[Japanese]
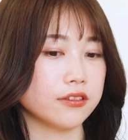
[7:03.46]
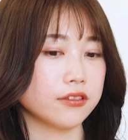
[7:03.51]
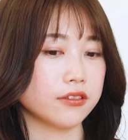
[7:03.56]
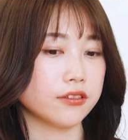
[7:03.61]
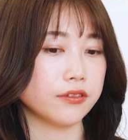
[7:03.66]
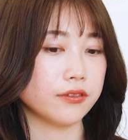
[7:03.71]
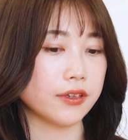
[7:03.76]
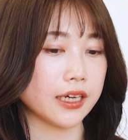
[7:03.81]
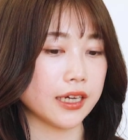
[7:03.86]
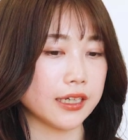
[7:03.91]

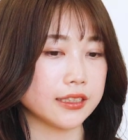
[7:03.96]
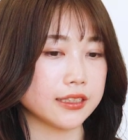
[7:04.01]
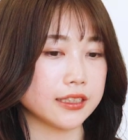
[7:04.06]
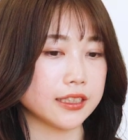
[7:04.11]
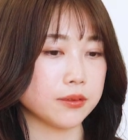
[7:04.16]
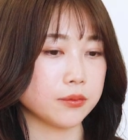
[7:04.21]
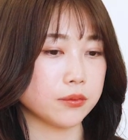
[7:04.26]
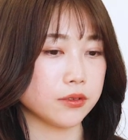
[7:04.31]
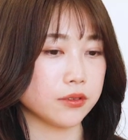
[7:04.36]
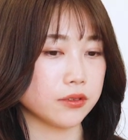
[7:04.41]
の若い
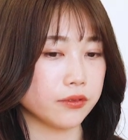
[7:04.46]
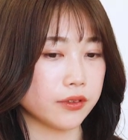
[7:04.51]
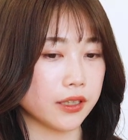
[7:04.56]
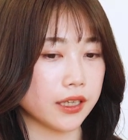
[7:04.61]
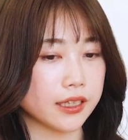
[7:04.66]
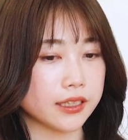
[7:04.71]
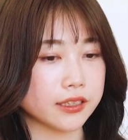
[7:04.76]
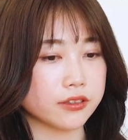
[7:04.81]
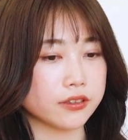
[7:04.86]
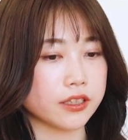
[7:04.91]
チーム
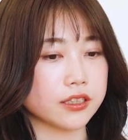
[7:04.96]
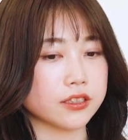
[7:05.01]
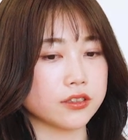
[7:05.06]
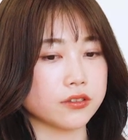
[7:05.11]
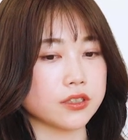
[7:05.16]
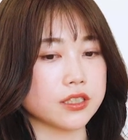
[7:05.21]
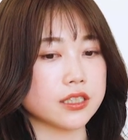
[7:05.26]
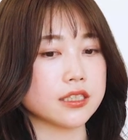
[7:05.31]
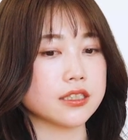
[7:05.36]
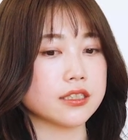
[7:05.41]
若い人たちを
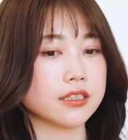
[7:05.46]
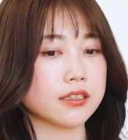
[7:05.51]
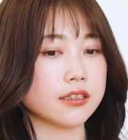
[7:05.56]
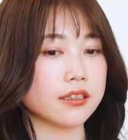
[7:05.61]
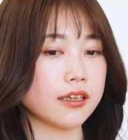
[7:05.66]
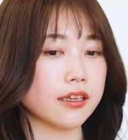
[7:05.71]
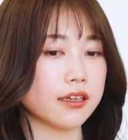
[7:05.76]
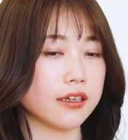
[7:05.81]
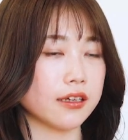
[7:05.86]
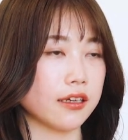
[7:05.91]
信じ
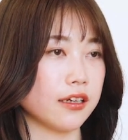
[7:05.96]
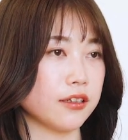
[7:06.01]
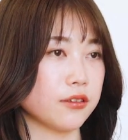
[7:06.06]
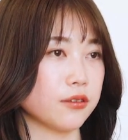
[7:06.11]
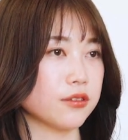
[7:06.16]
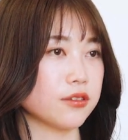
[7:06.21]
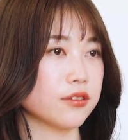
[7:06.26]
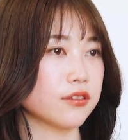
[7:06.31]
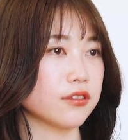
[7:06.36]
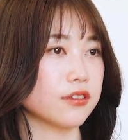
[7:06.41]
てあの
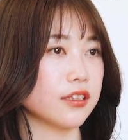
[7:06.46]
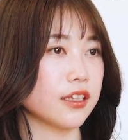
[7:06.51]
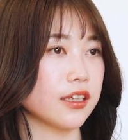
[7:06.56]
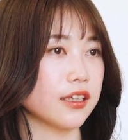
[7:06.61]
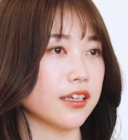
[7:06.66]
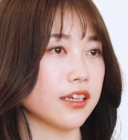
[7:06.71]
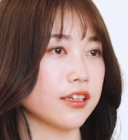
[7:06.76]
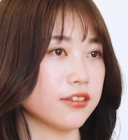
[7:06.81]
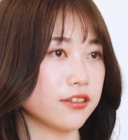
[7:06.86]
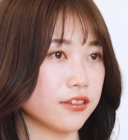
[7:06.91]
作ってい
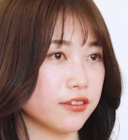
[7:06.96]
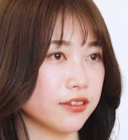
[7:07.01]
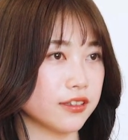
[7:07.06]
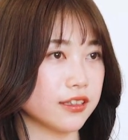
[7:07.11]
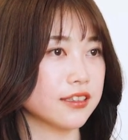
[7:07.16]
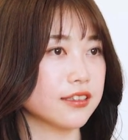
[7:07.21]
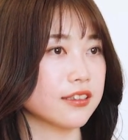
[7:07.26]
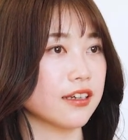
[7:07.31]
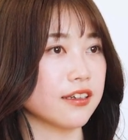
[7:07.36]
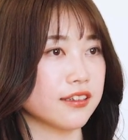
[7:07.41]
けるように
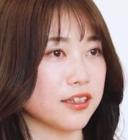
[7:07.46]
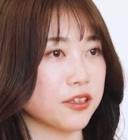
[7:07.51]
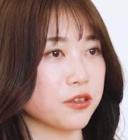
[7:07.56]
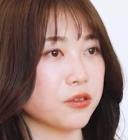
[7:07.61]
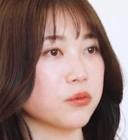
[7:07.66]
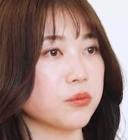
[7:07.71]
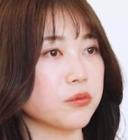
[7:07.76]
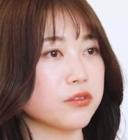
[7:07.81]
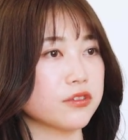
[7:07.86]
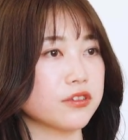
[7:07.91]
したいなと
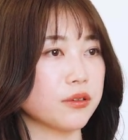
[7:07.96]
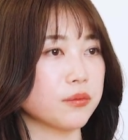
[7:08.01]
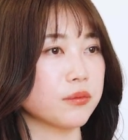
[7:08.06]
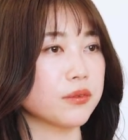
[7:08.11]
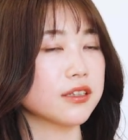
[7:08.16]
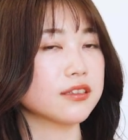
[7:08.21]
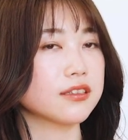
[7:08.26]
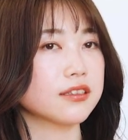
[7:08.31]
思ってます。